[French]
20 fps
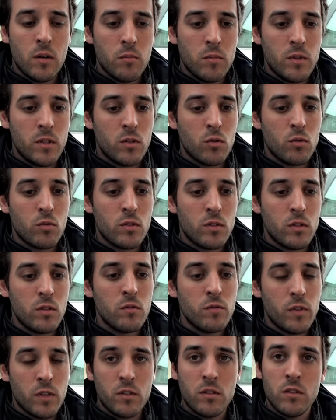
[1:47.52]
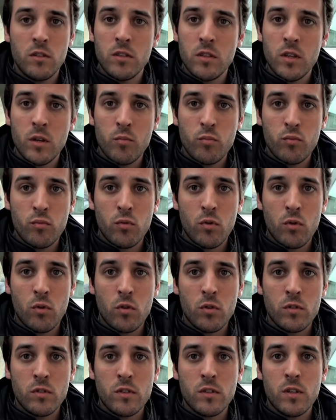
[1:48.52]
mais c'est aussi une facilité pour
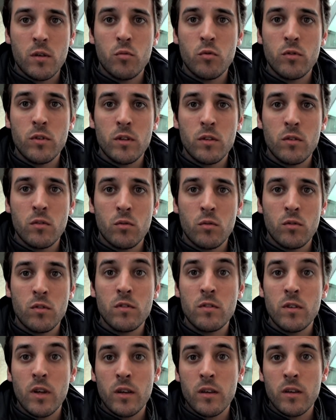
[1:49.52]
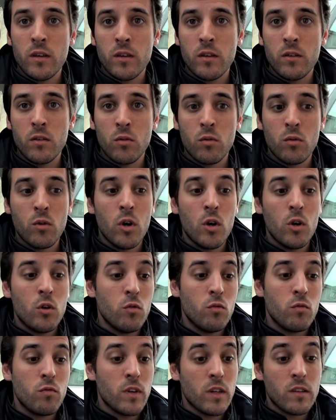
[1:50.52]
ces abonnés de distinguer
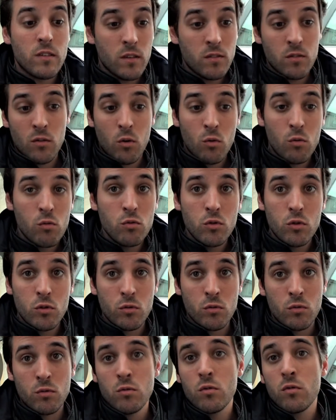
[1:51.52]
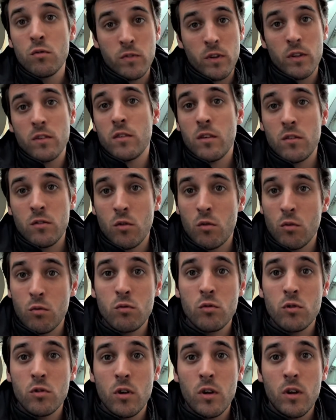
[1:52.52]
une Fiat 500 rouge d'une autre Fiat 500
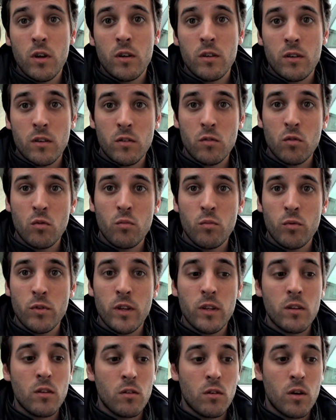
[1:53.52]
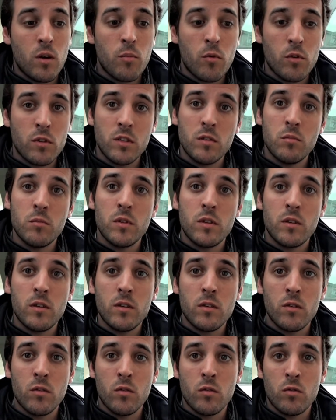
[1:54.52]
rouge qui seront peut-être à proximité